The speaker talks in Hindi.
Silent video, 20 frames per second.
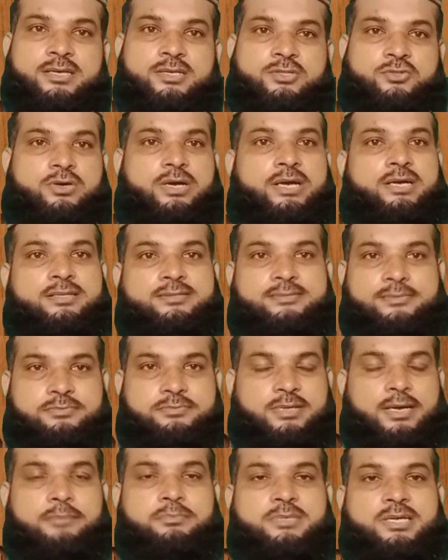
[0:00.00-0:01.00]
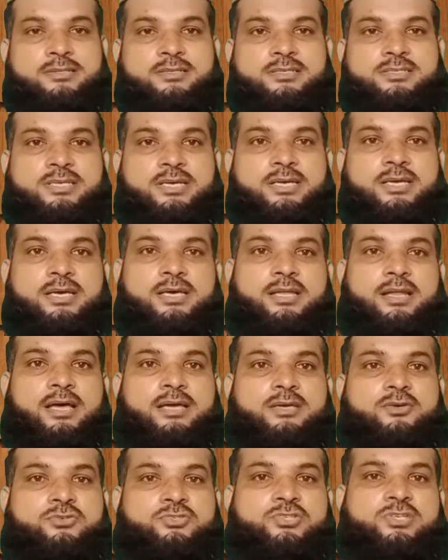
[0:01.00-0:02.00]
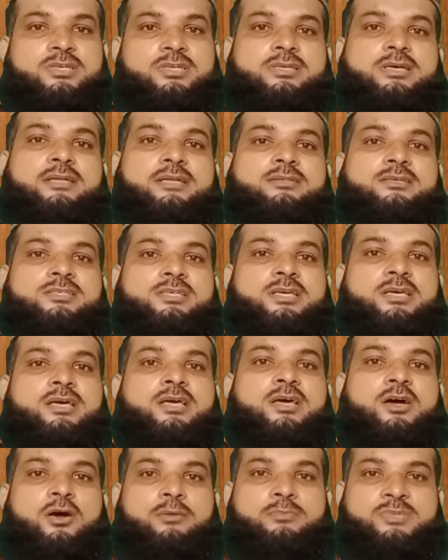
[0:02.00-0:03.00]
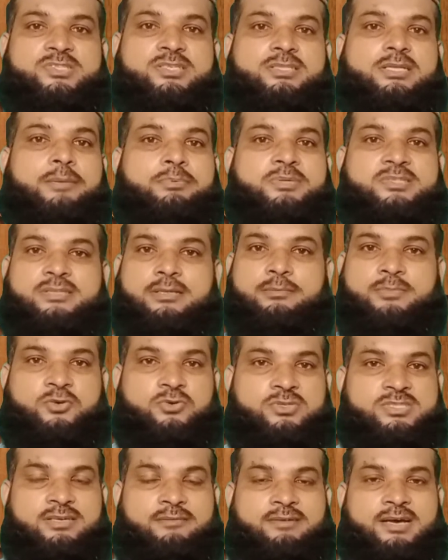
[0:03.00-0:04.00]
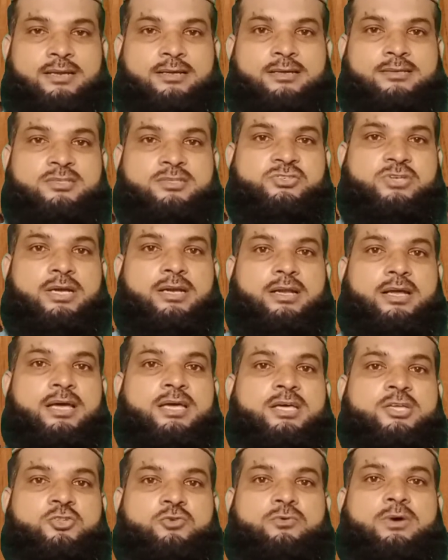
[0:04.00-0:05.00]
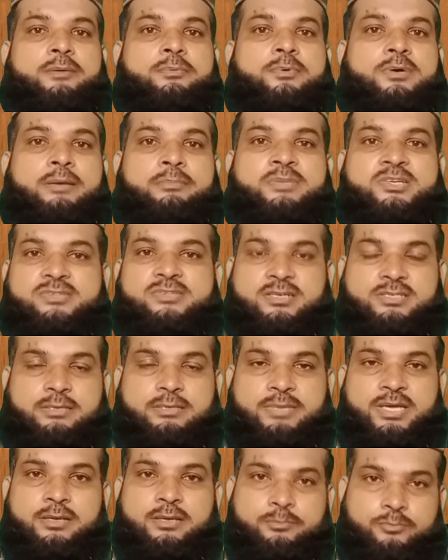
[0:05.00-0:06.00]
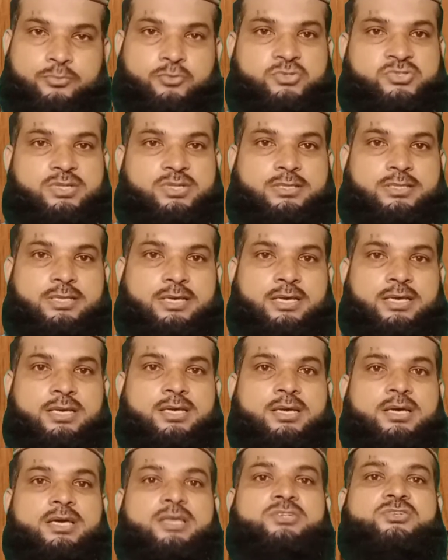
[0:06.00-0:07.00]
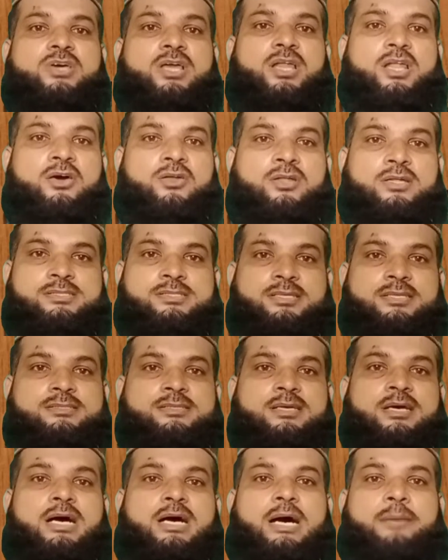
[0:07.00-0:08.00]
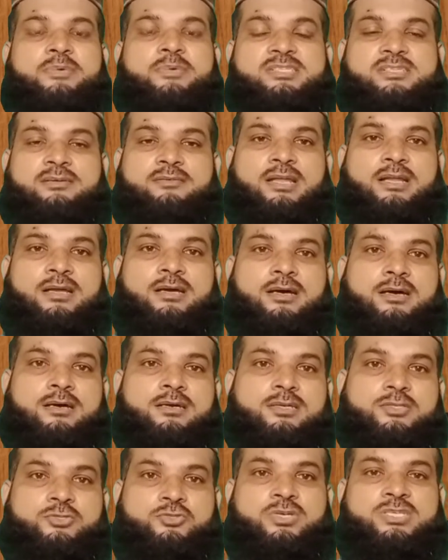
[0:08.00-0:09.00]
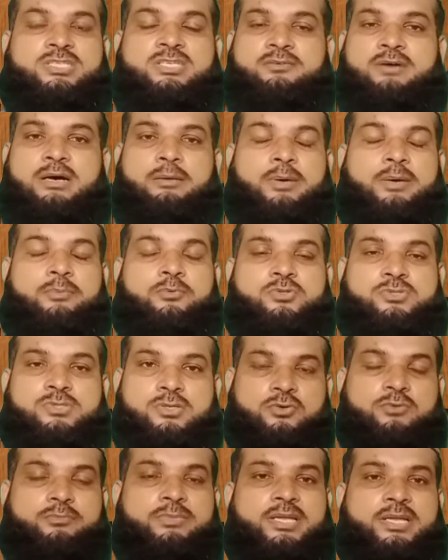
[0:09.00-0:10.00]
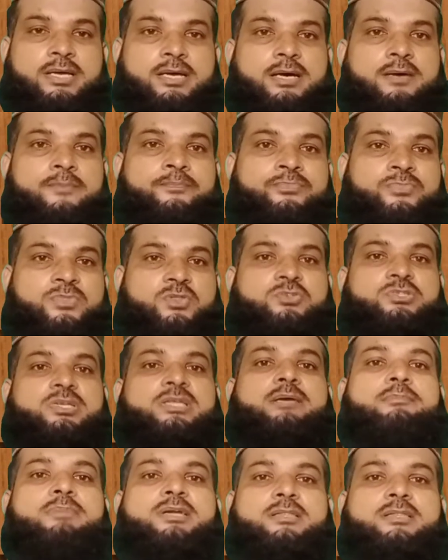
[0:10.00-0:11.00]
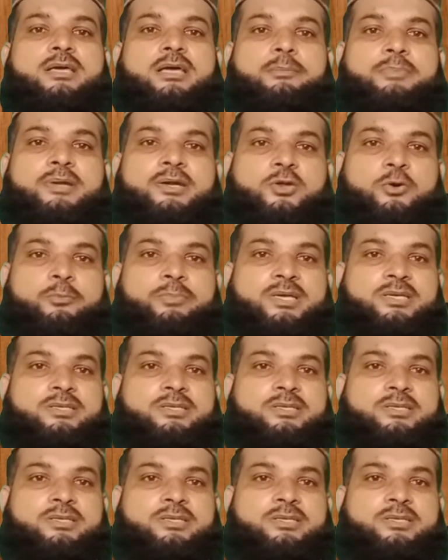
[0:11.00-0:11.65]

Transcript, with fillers: तो काइंडली सब्सक्राइब कर दीजिए लाइक और शेयर कर दीजिए और मजीद आपके चैनल में कोई सवाल गर्दिश कर रहा है तो आप कमेंट सेक्शन में पूछ सकते हैं इन शजीज़ आपके सवाल का जो है जवाब आपको ज़रूर मिलेगा तो चलिए बढ़ते हैं अपने टॉपिक की